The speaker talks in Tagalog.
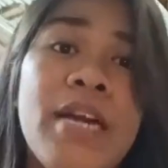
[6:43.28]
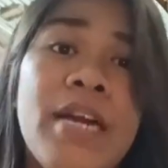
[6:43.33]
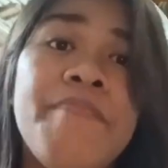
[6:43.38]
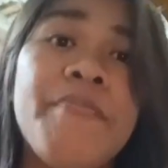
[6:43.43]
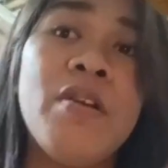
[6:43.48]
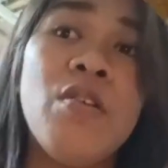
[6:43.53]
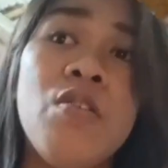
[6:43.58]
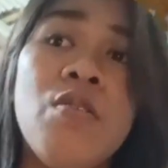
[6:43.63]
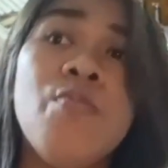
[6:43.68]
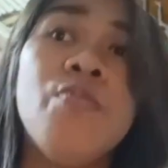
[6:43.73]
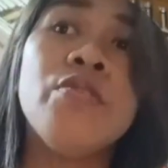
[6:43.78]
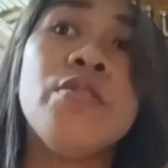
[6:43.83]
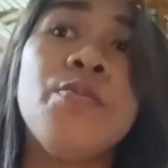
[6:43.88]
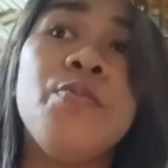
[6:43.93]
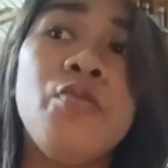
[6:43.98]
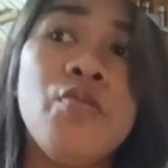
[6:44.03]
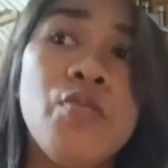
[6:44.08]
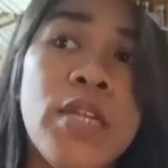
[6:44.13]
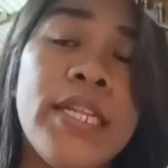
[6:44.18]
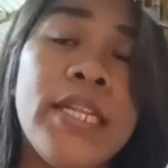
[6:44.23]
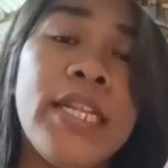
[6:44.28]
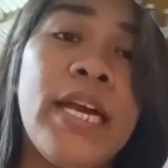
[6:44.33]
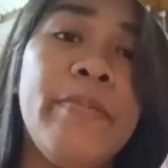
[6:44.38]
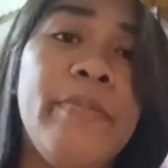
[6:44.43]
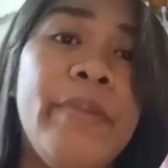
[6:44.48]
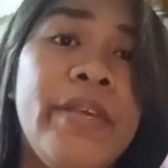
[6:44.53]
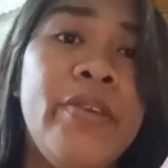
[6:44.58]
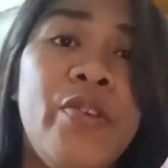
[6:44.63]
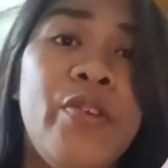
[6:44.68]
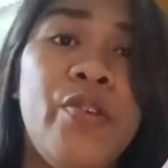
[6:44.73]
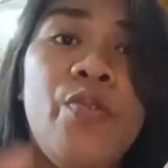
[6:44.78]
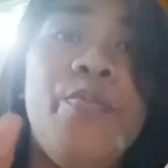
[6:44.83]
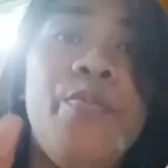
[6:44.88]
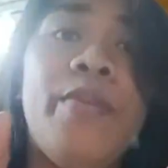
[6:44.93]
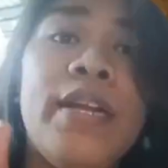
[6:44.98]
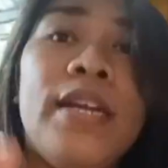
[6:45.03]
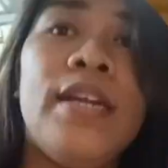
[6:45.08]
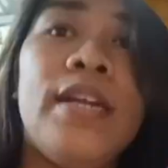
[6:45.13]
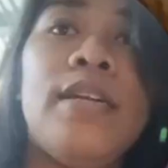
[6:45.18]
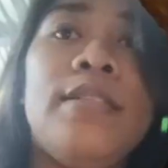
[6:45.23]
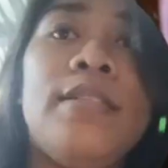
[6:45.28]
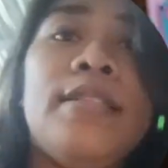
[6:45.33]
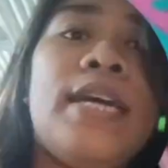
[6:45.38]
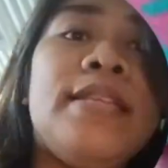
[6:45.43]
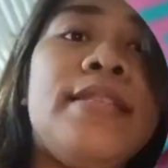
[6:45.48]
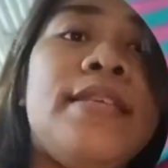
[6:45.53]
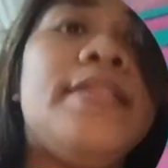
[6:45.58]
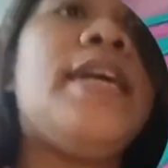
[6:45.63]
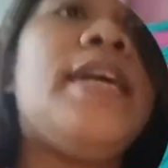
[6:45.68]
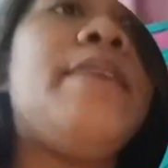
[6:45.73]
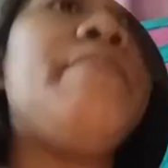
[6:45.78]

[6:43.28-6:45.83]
Pinapaubos muna namin yung mga dati